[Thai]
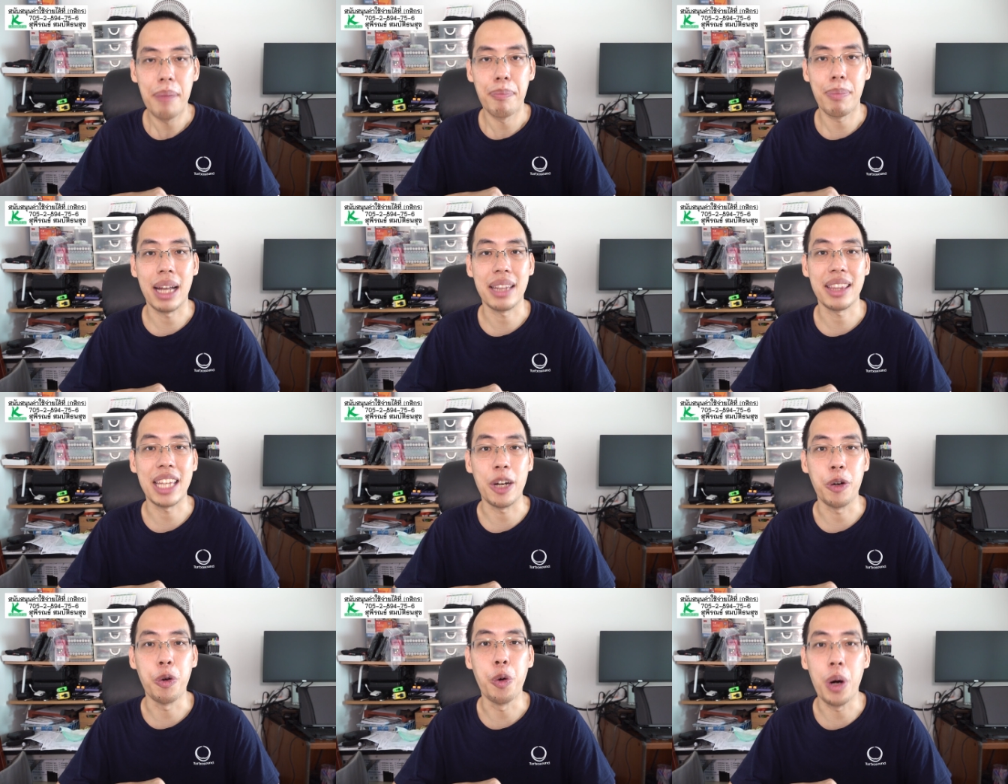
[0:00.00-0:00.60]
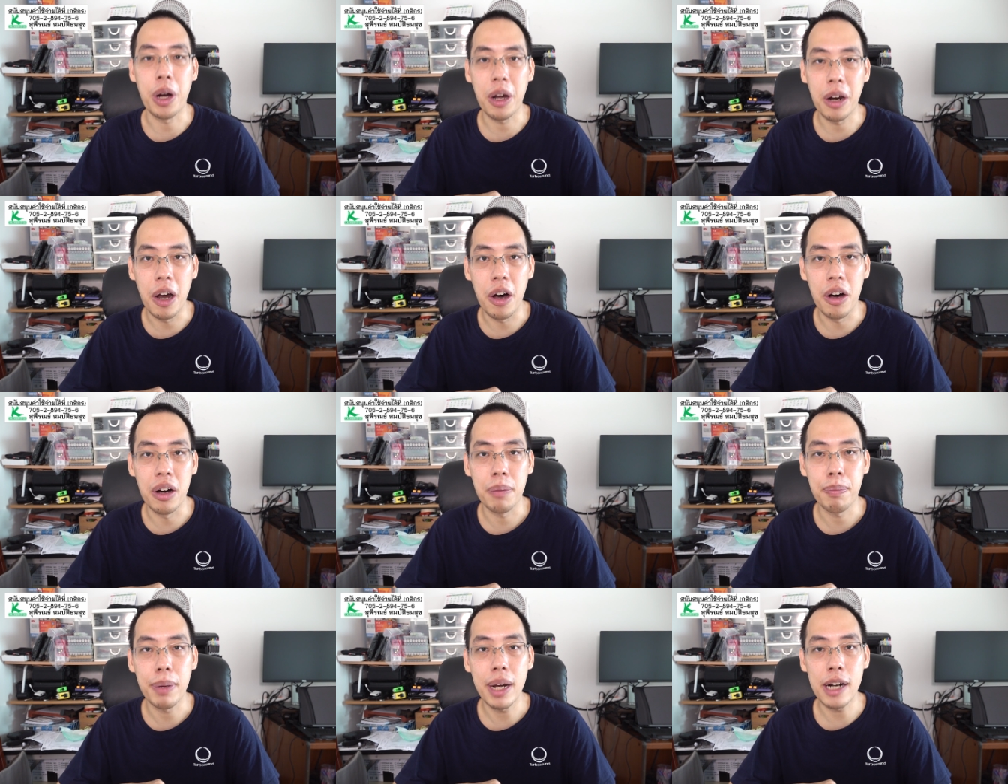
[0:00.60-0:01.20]
มาติดหัวกล้อง
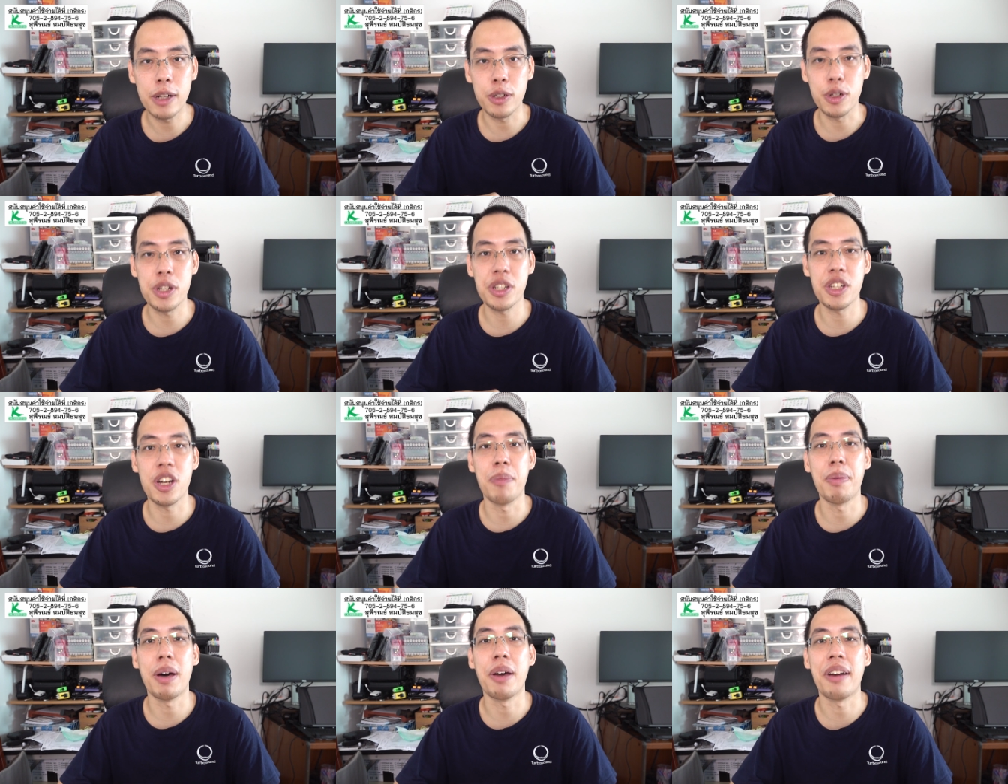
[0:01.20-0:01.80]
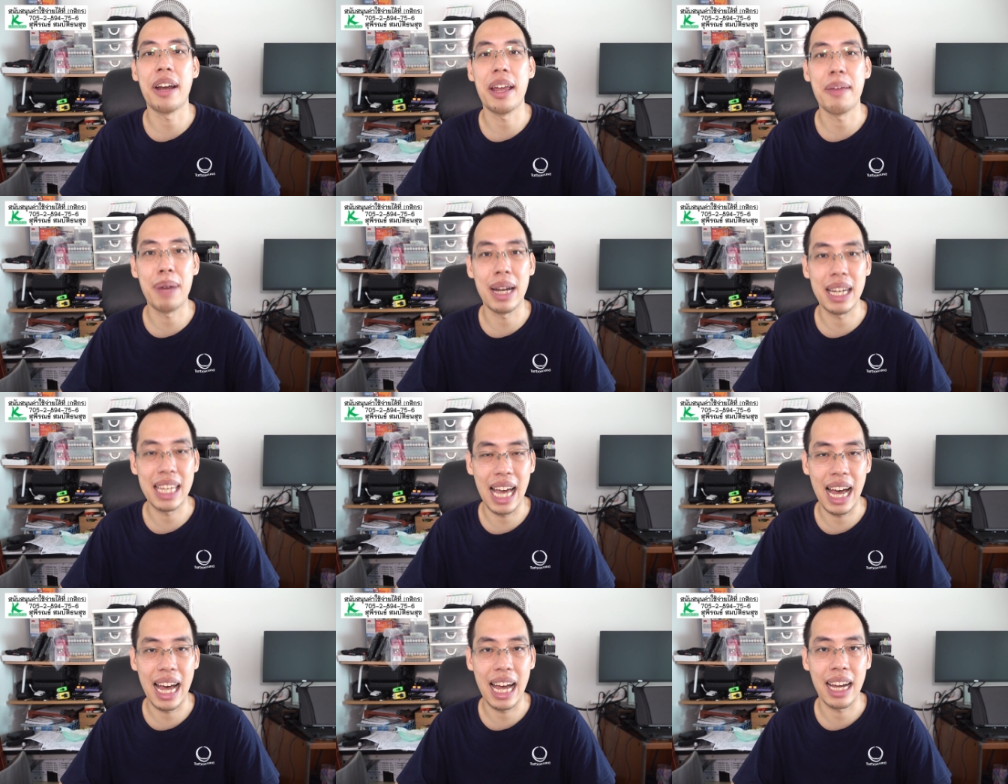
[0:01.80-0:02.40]
เพื่อทดสอบอะไรบาง
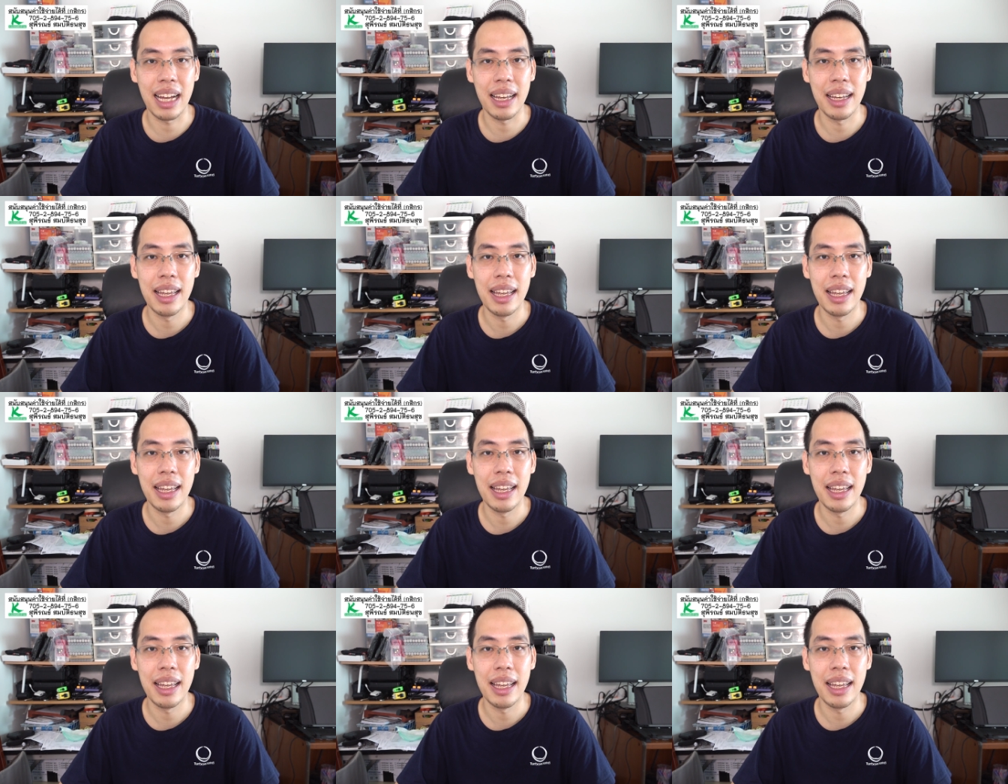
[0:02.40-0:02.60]
อย่าง